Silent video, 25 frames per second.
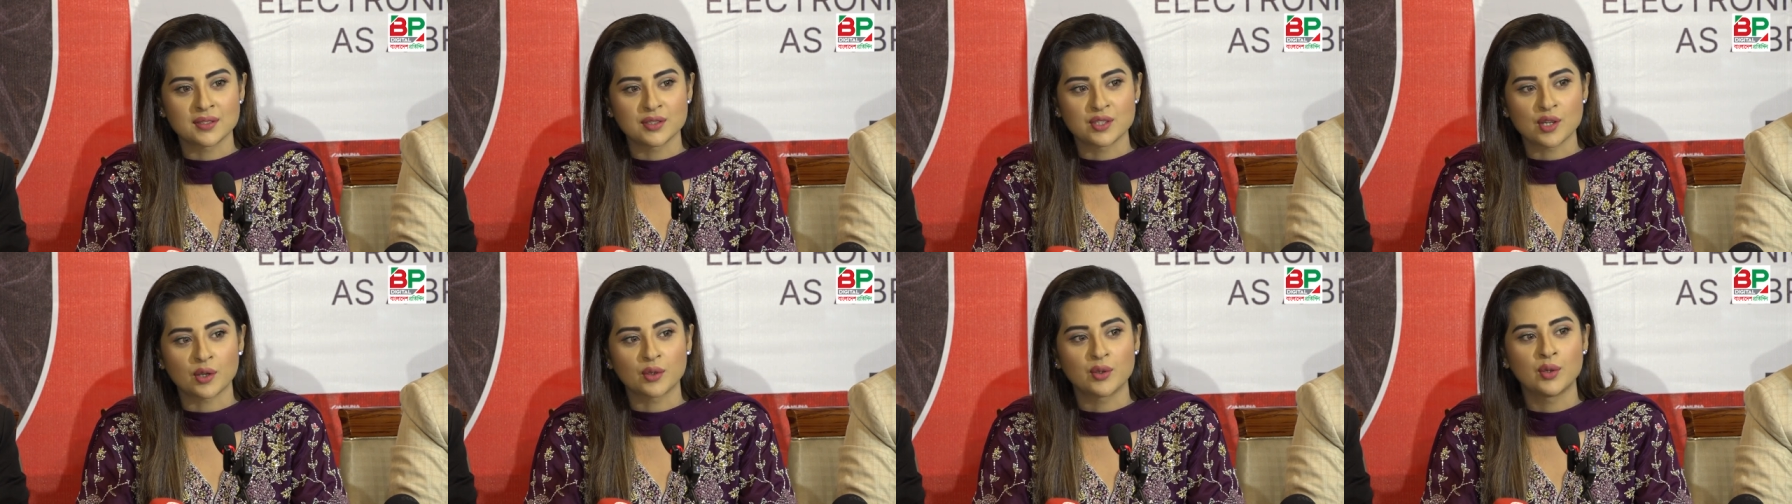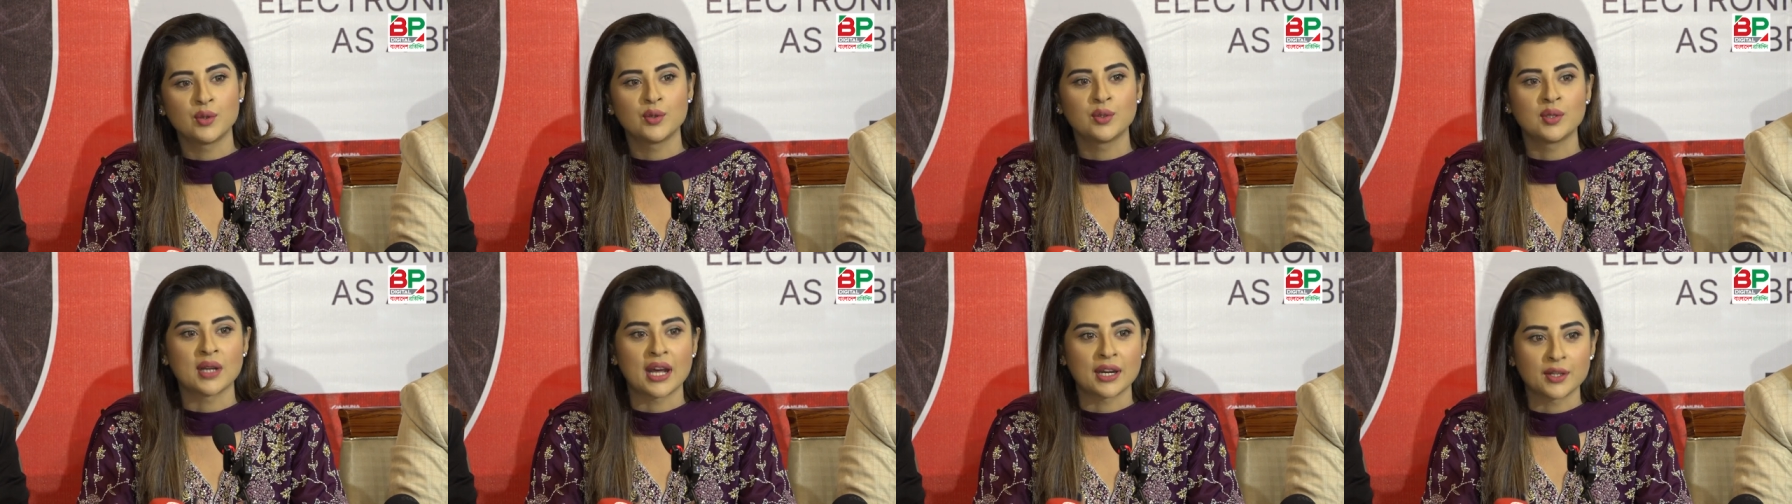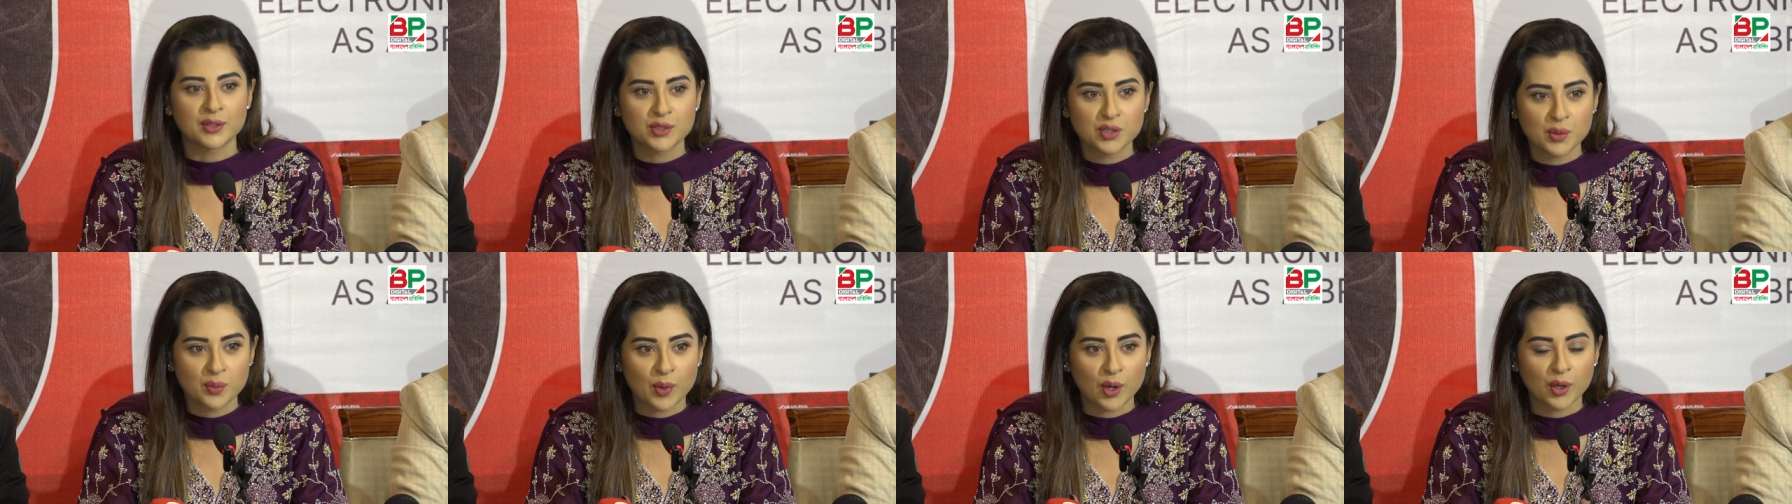যখন আর
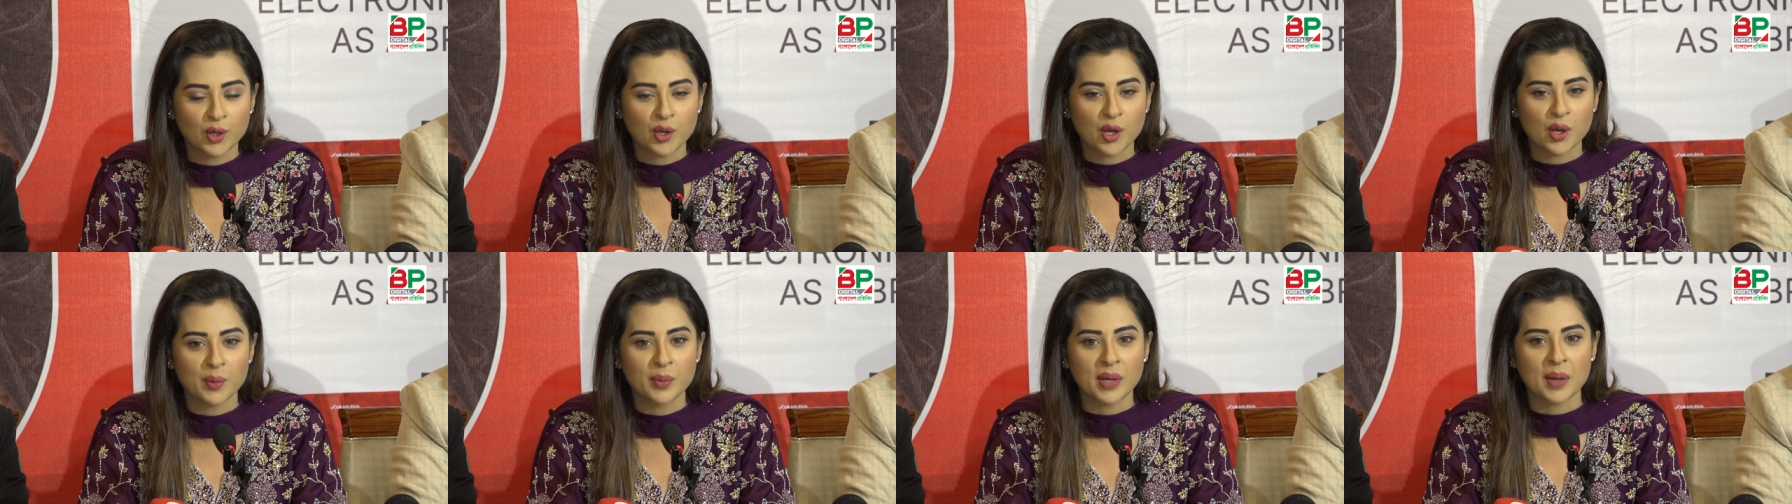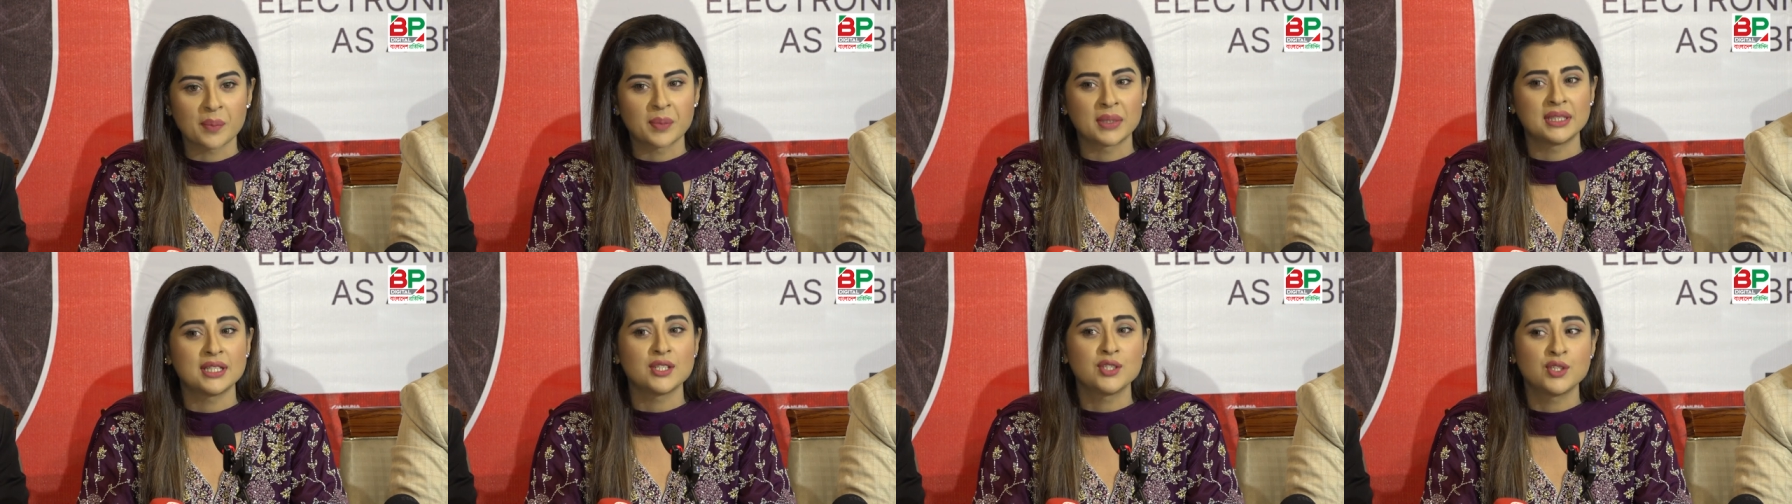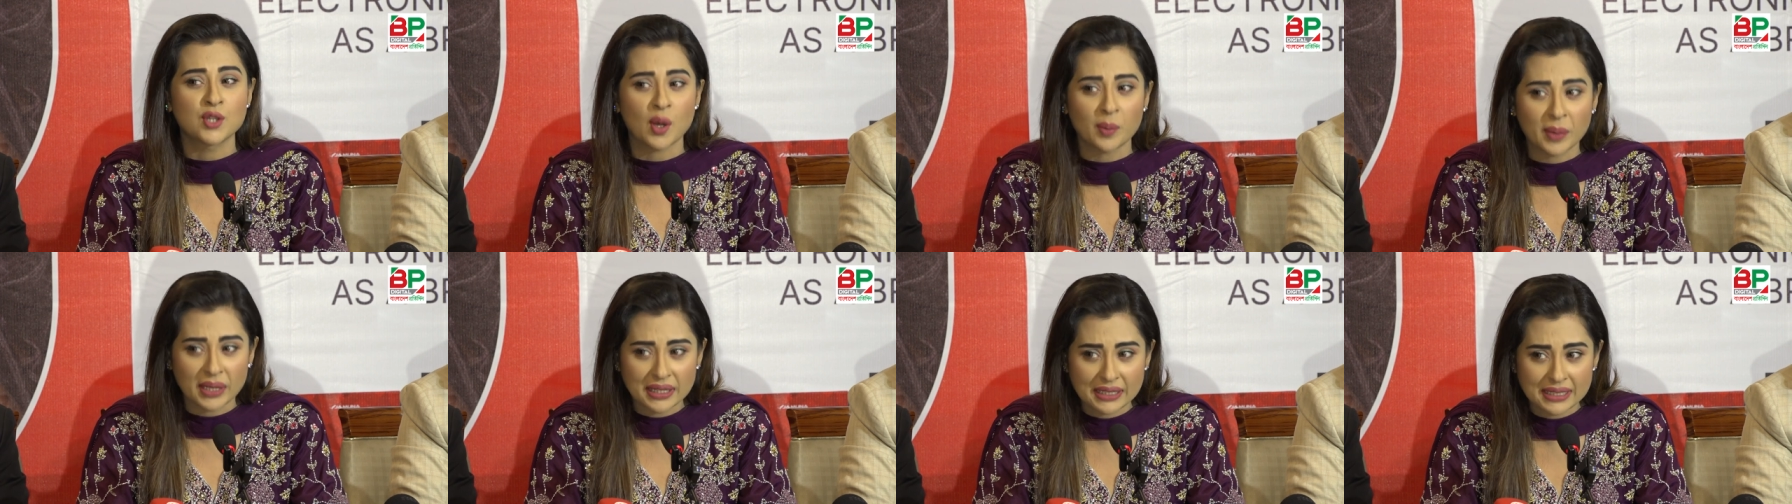একটু বড় হবে আপনাদের
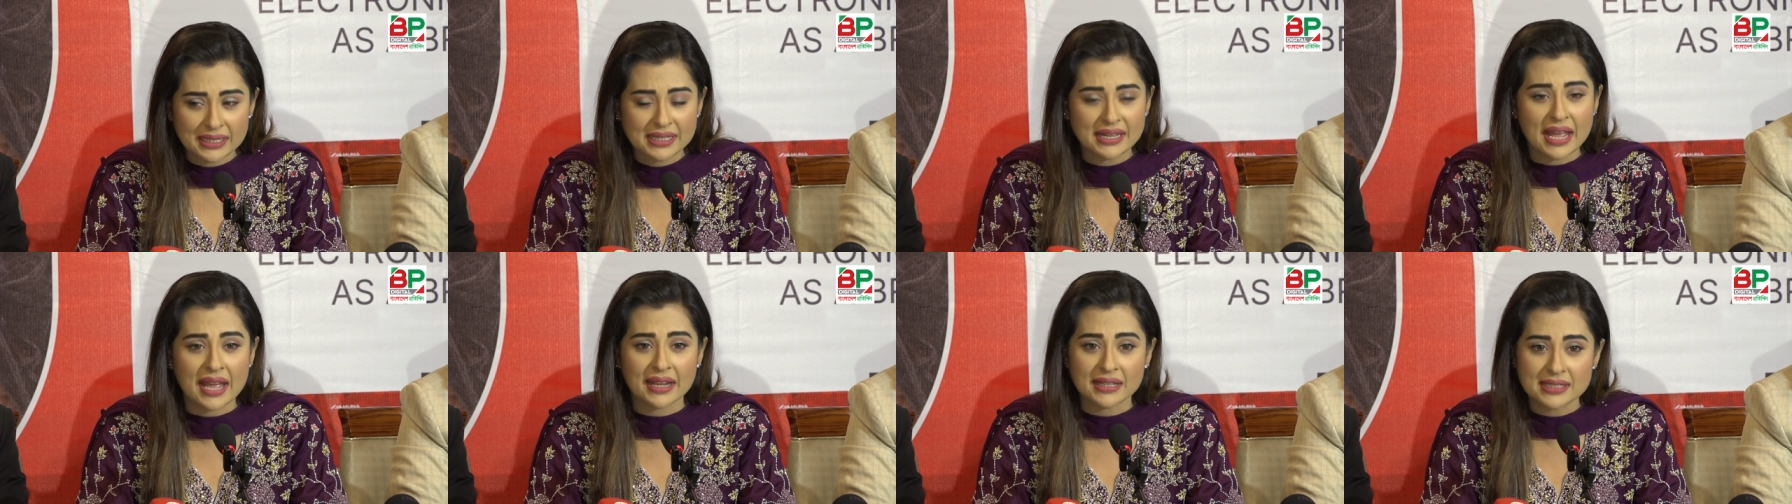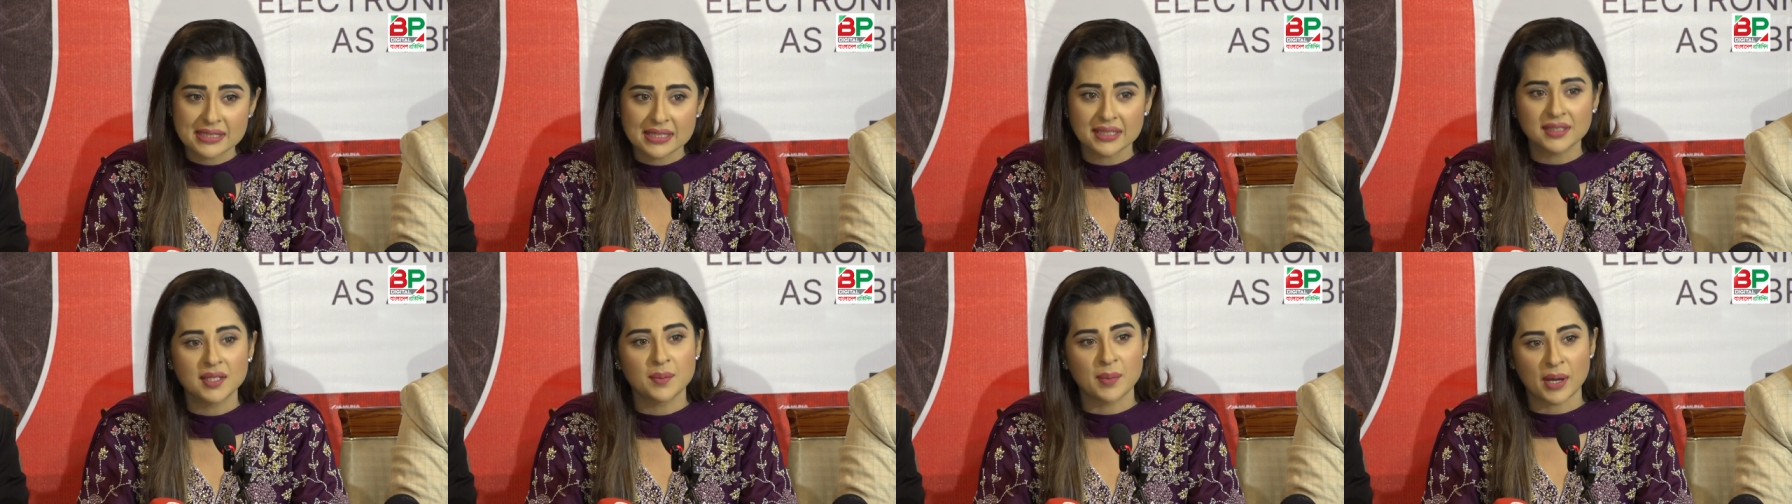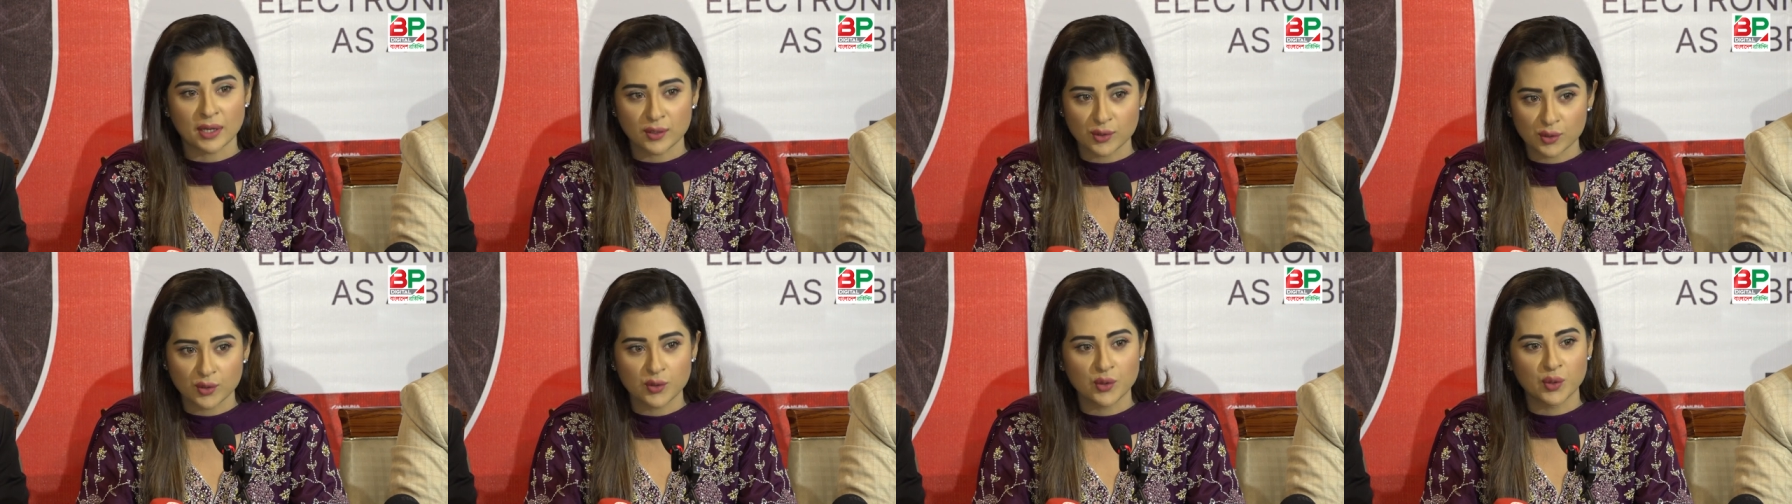সবাইকে নিয়ে একসাথে পালন